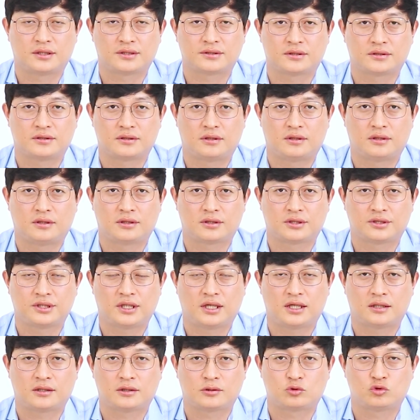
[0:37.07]
그래서, 어,
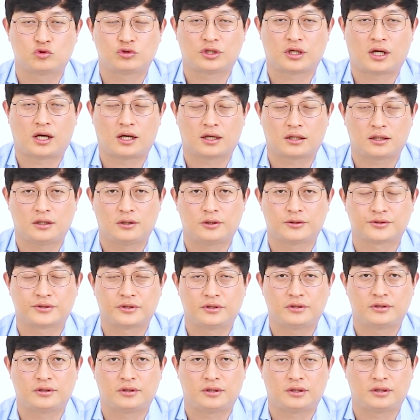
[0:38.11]
그냥 두기가
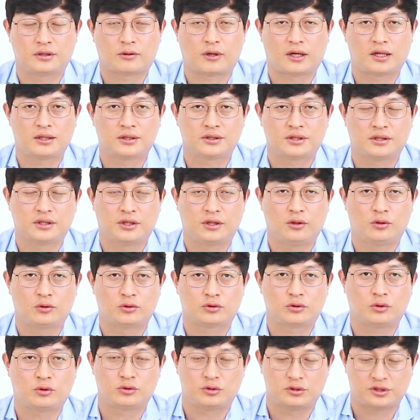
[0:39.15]
아까워서, 어, 관련된
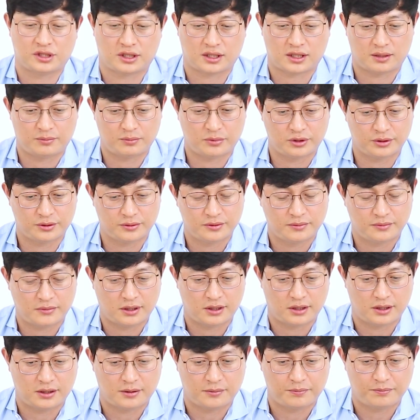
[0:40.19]
내용으로 오늘 제가 한번,
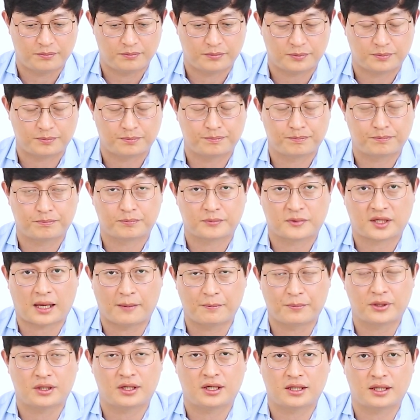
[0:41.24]
어,
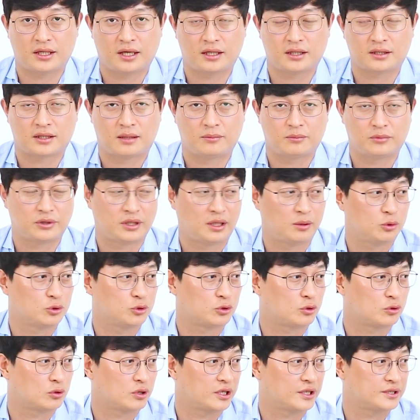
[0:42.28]
간편하게 얘기를 한번
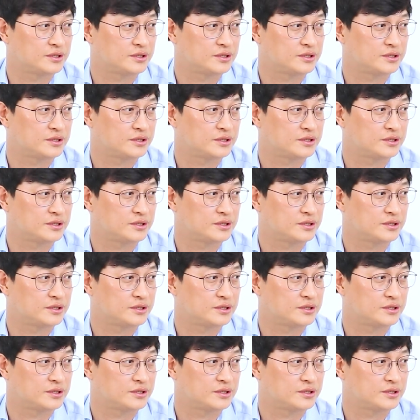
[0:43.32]
해보도록